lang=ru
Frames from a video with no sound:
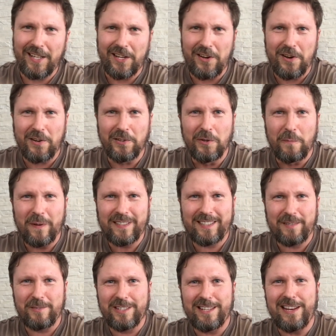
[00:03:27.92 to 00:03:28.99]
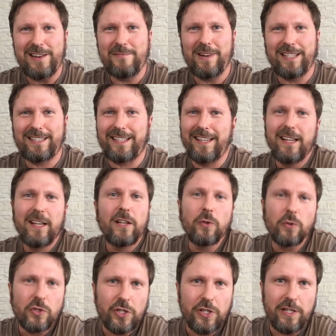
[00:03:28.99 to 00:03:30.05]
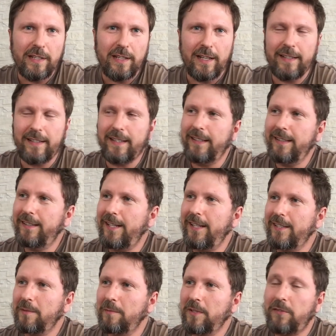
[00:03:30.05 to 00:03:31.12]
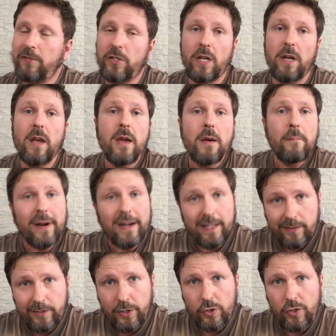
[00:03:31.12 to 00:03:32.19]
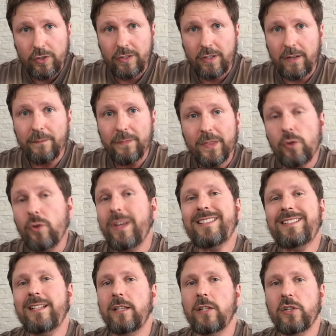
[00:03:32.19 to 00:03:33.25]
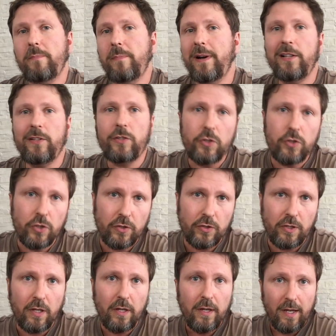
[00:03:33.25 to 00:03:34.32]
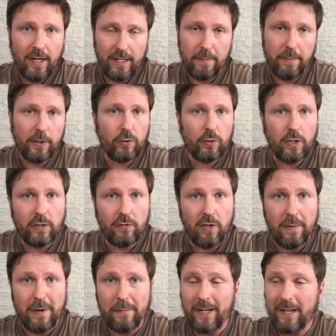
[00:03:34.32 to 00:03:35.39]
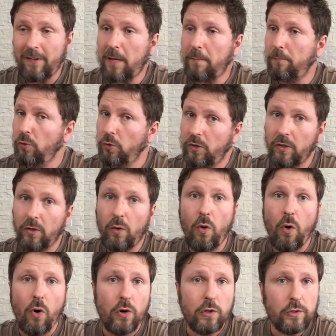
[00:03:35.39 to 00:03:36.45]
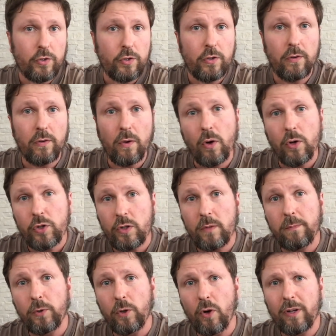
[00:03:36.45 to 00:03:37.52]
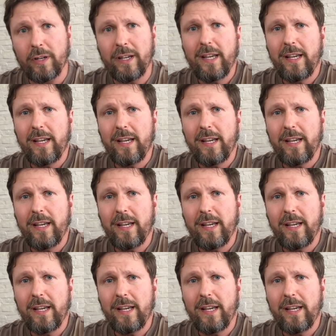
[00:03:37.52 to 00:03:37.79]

такой глупостями заниматься лучше не надо, интересы москвичей. Политически, но если даже политически они подходят к выборам и говорят, Путин очень, очень плох,